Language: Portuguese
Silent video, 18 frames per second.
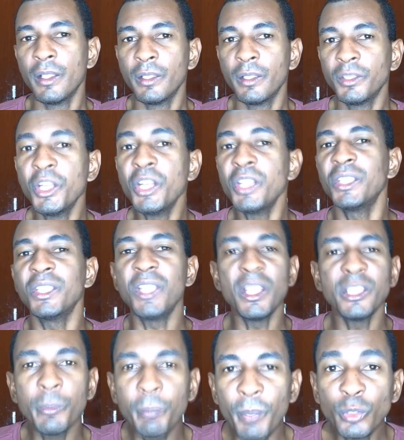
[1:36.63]

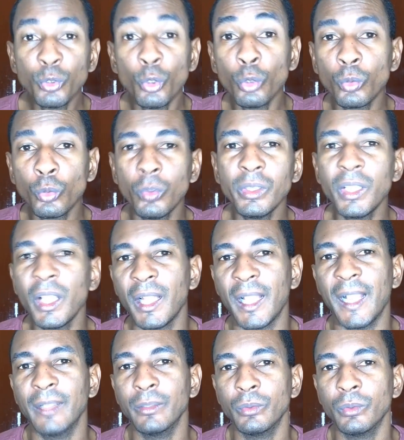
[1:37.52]
tristeza para tudo quanto é
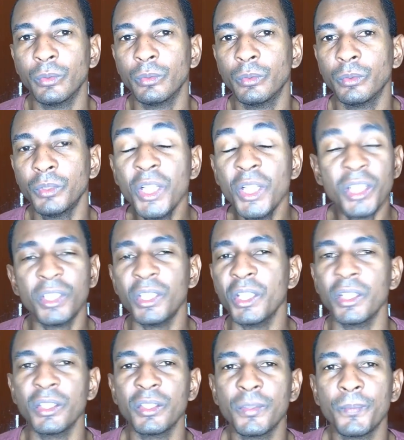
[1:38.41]
lado.
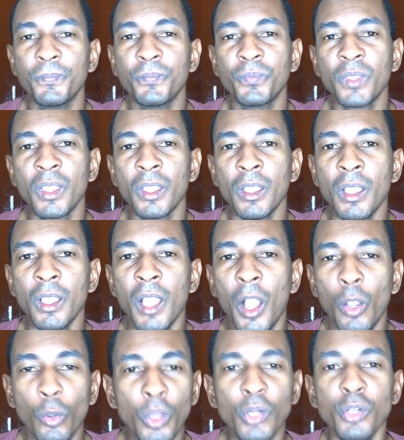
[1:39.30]
Tristeza.
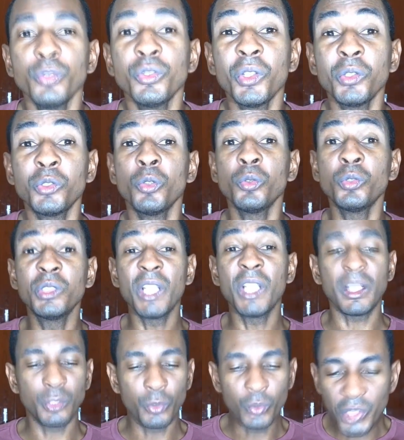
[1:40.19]
Agora os assuntos
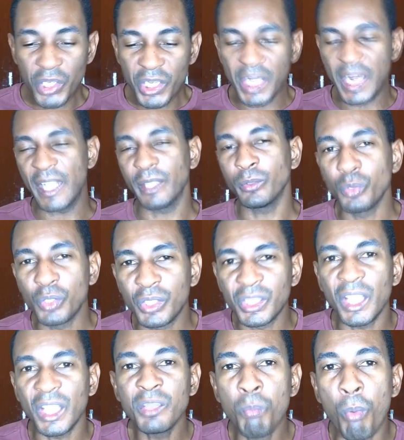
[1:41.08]
já são diretos, os
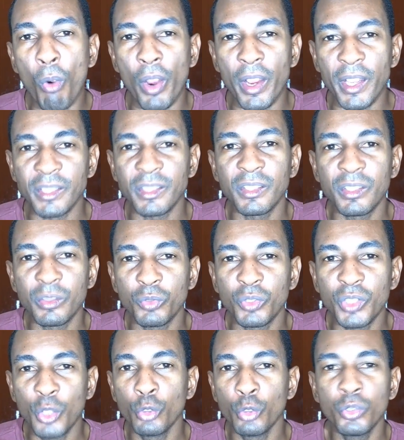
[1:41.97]
sad boys, os
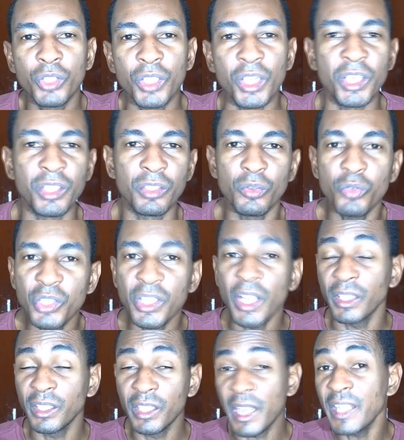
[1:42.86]
garotos tristes,
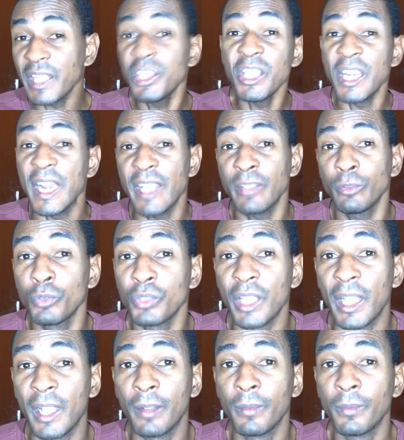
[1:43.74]
já, já é direto
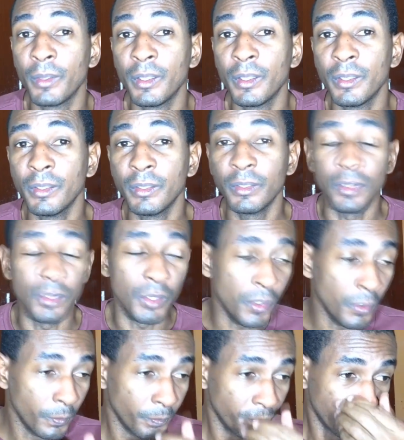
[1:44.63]
já.
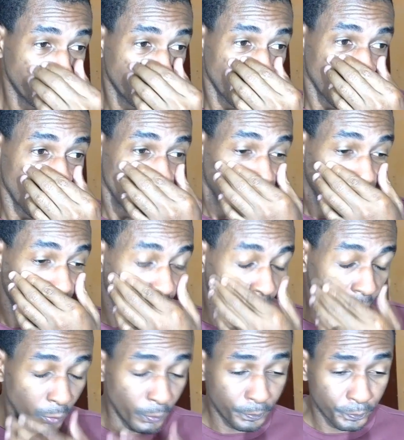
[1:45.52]
Entendeu?
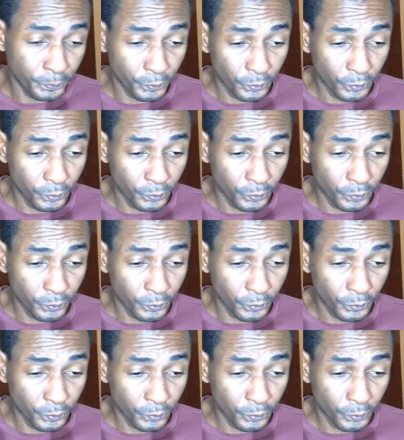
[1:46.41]
Então,